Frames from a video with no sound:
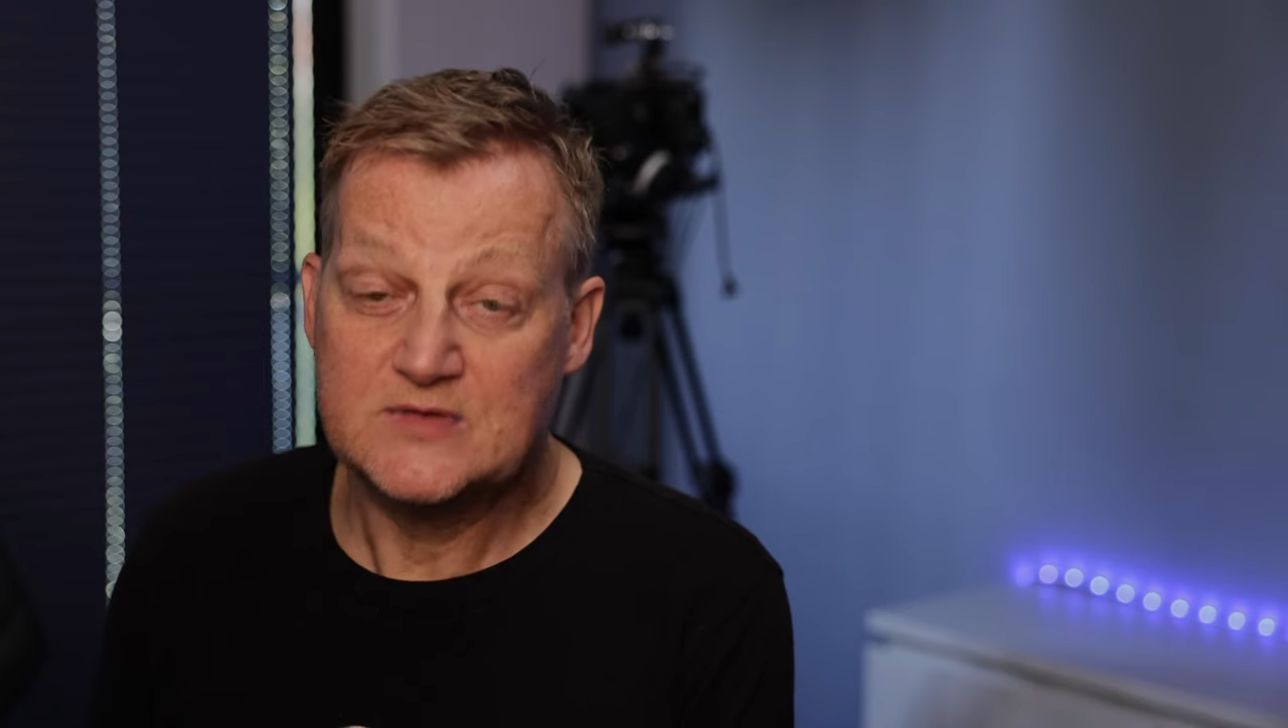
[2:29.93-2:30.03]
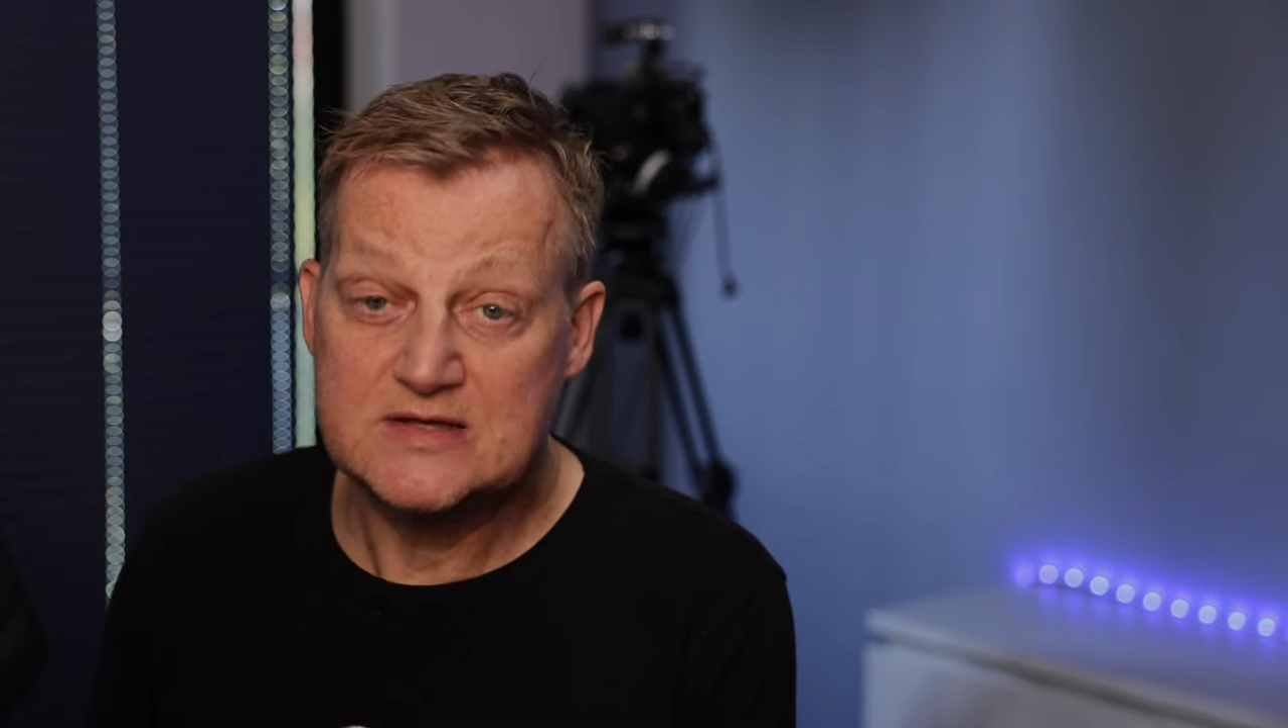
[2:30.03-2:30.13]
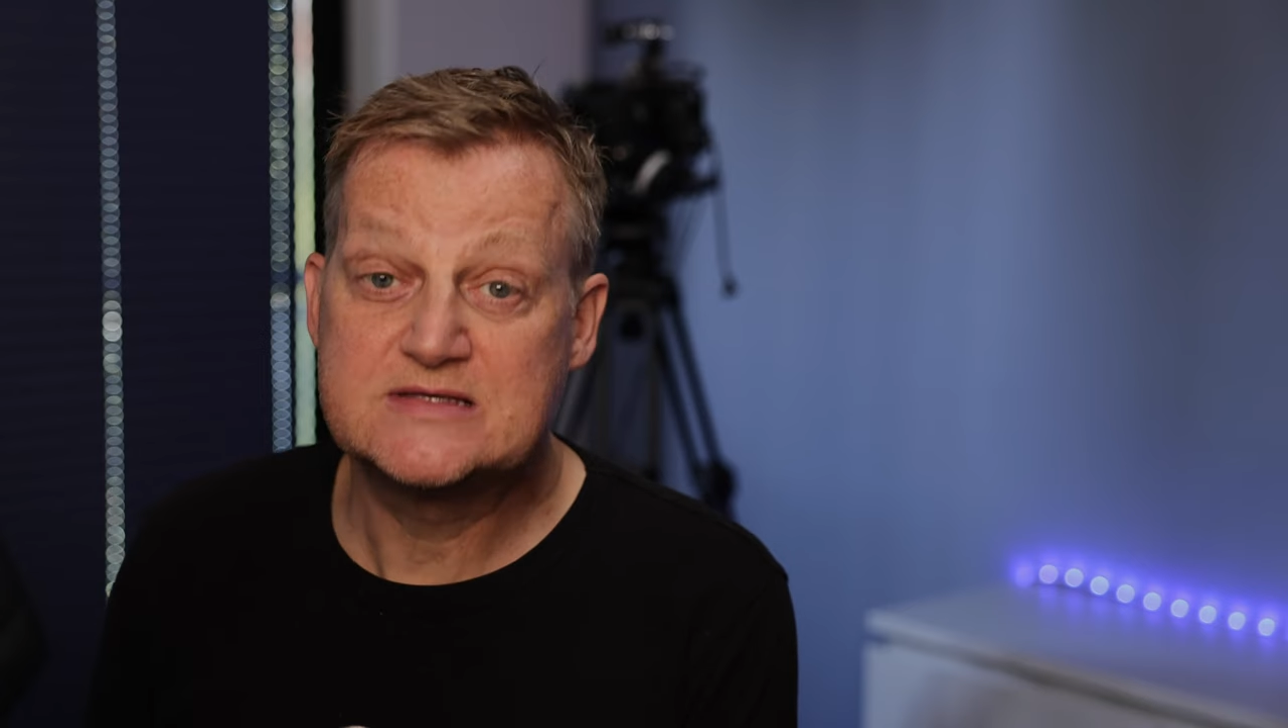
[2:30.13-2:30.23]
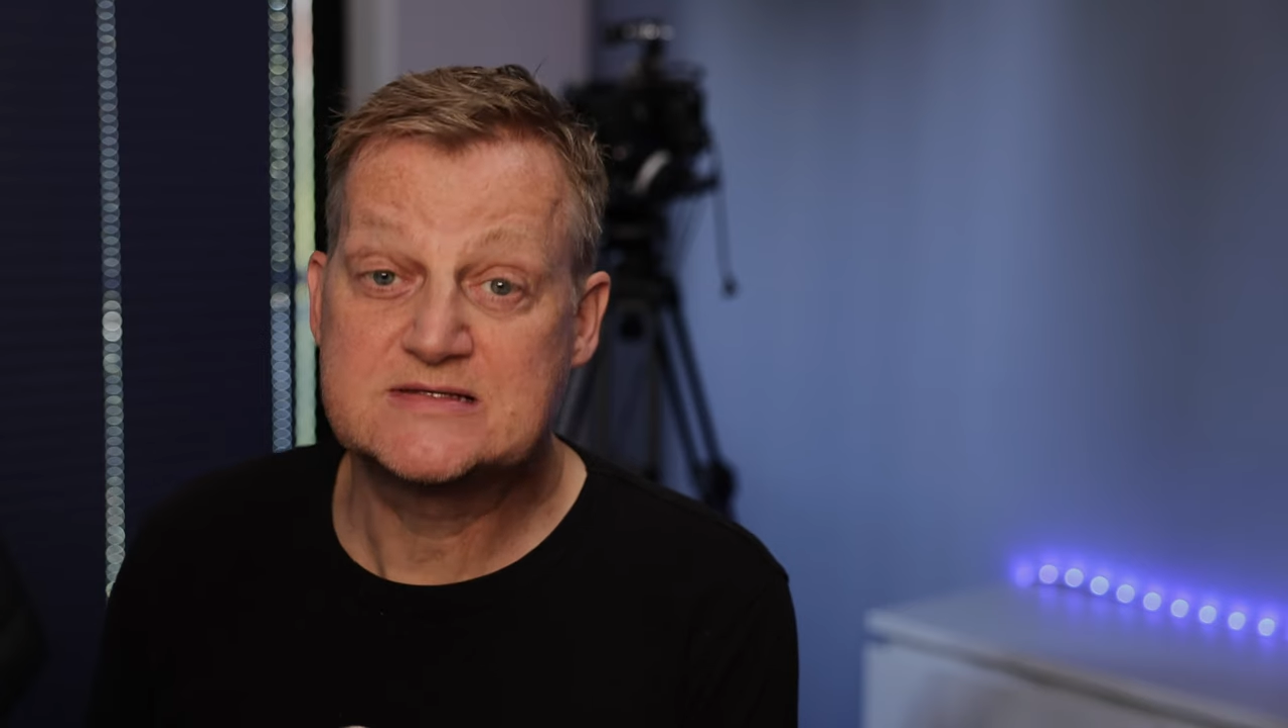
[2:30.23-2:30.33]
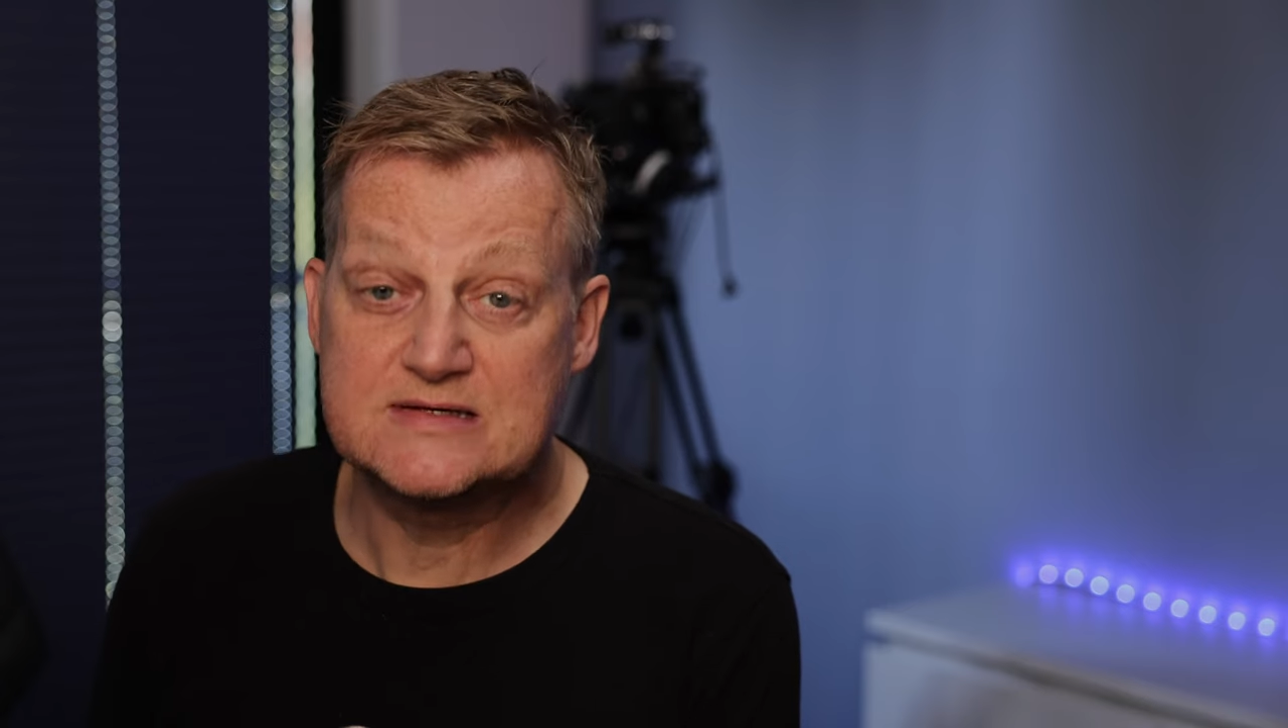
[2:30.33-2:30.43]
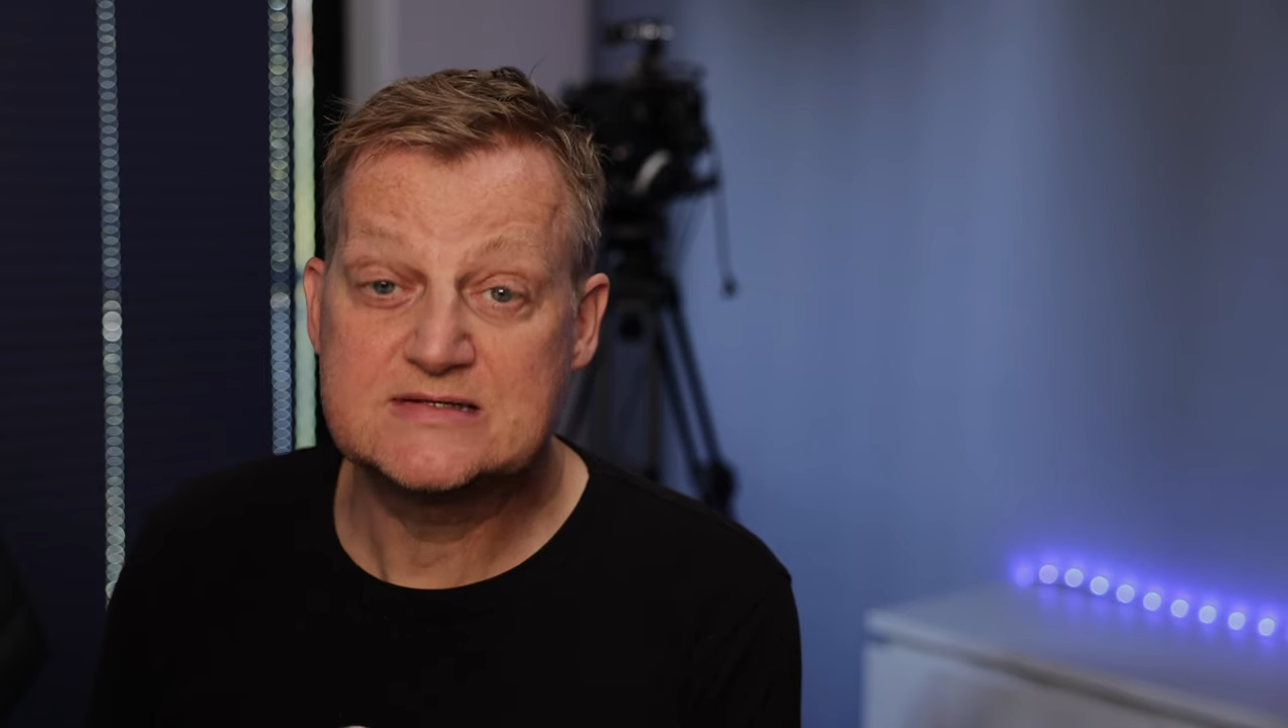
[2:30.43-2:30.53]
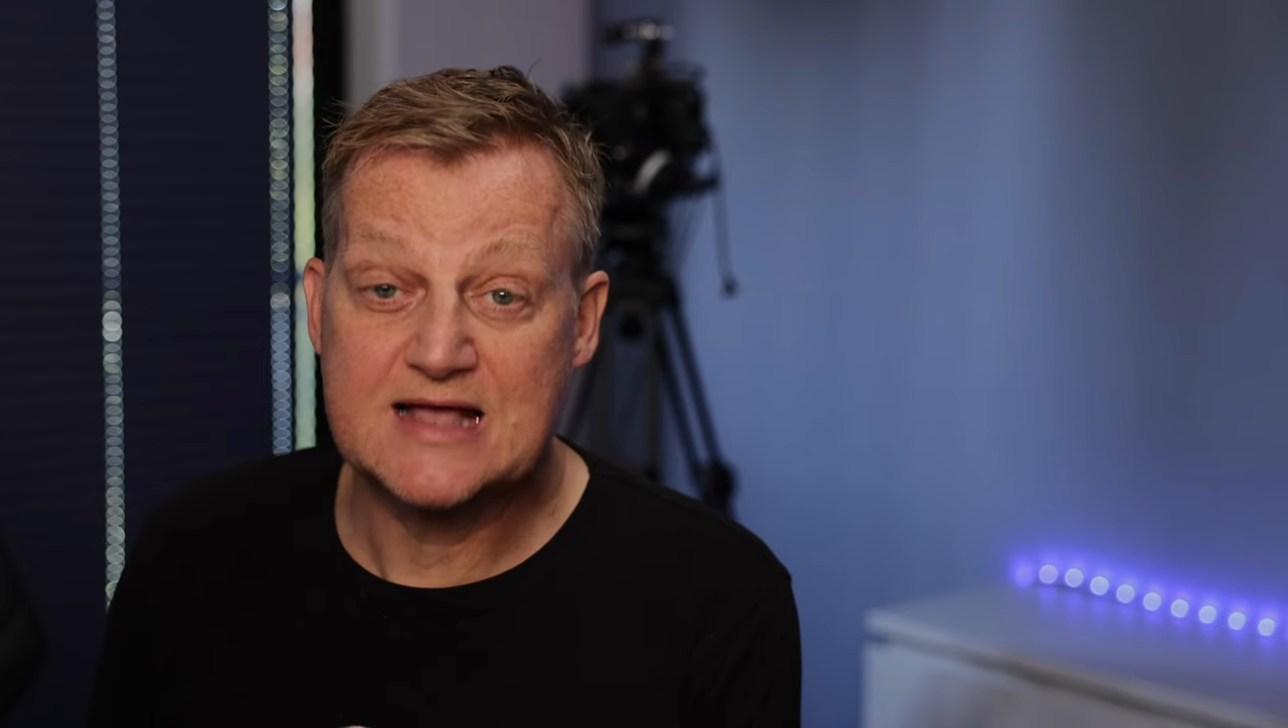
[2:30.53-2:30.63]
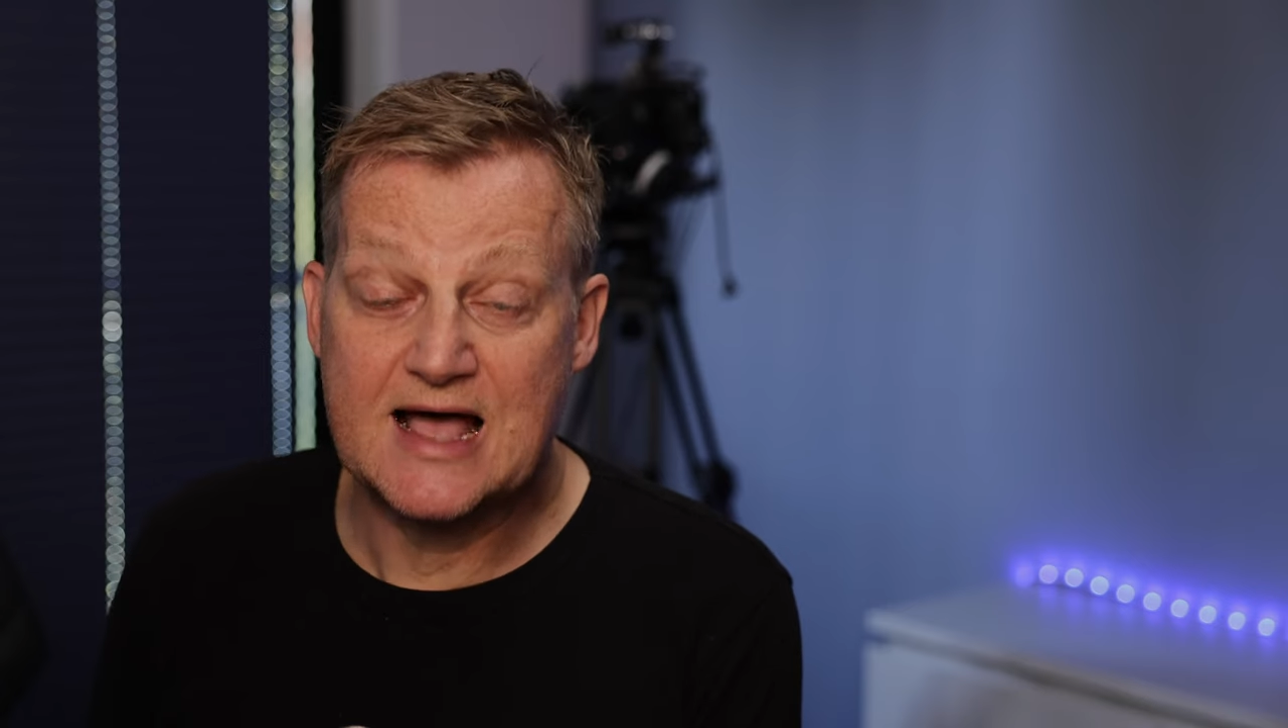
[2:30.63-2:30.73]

ist es